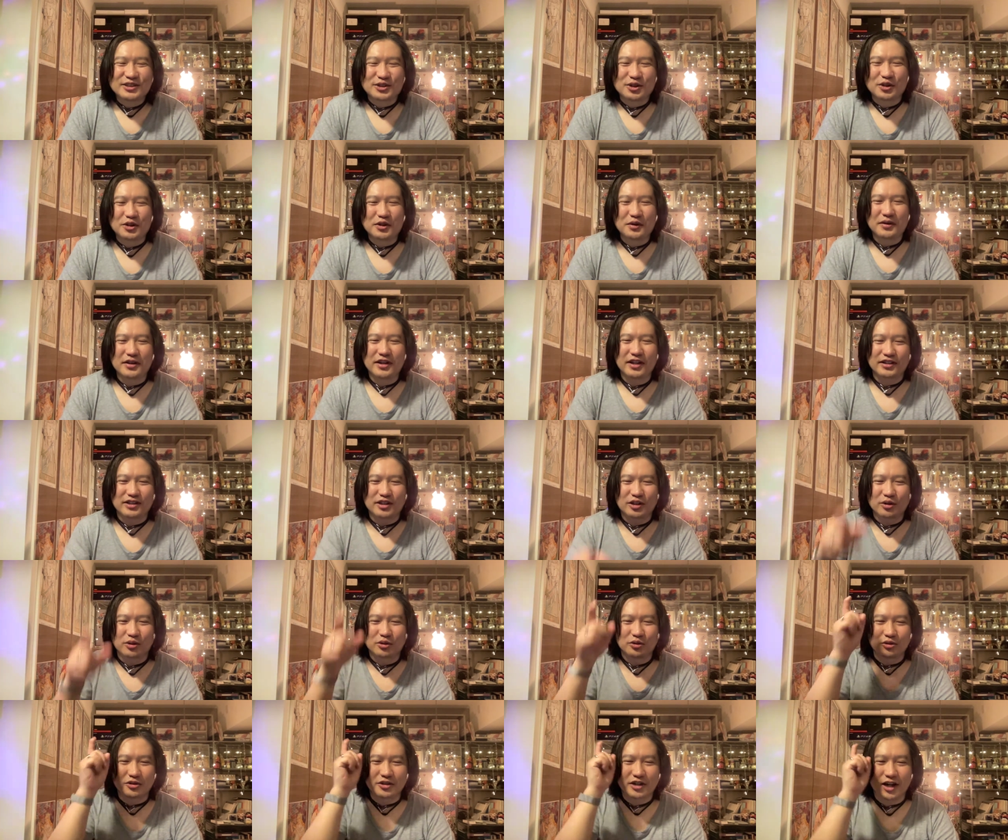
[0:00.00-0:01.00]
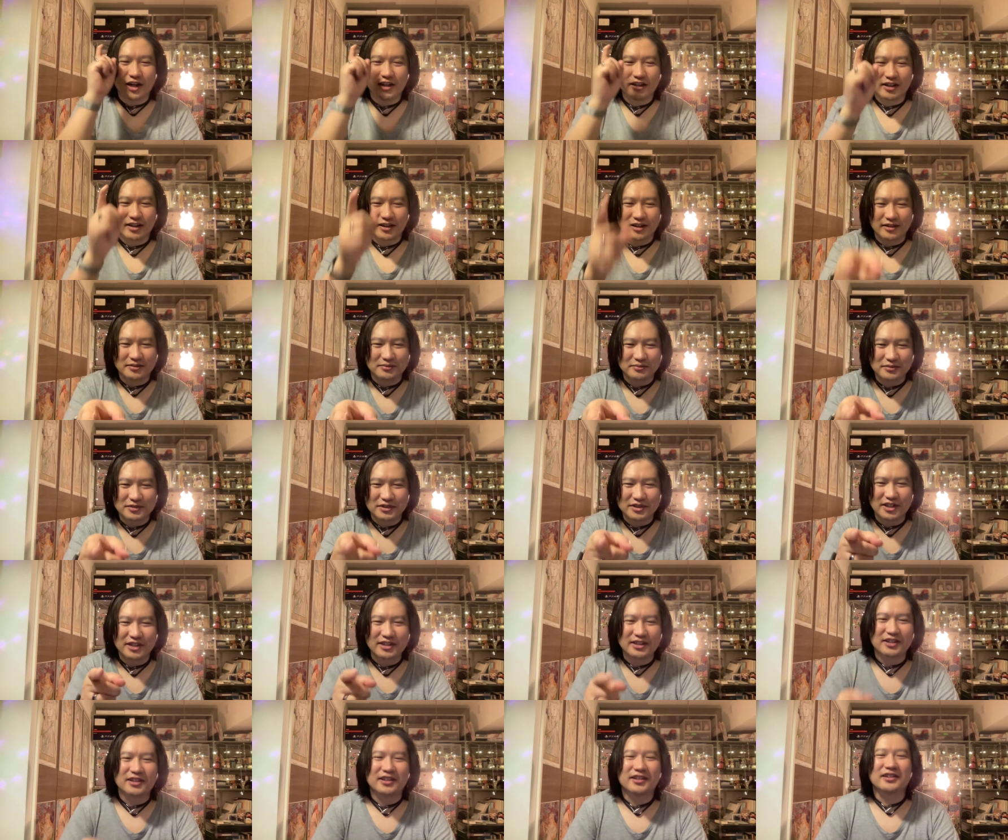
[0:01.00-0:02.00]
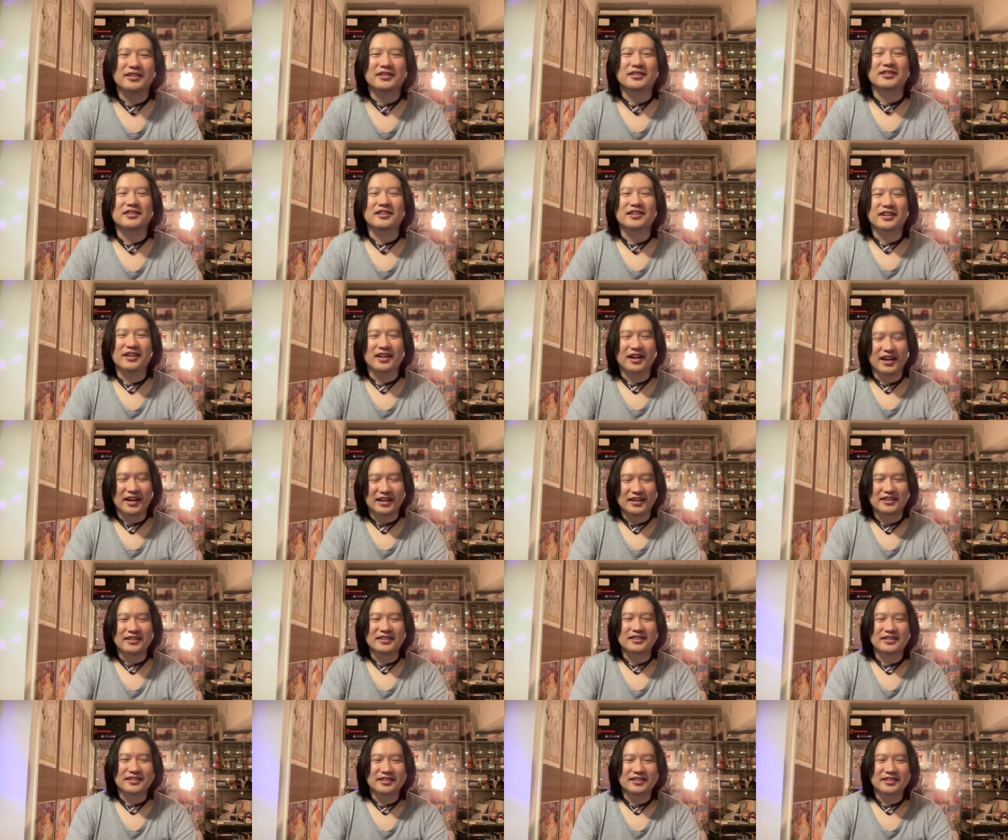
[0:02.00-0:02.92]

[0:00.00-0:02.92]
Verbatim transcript: それをやってることに入らないみたいなはい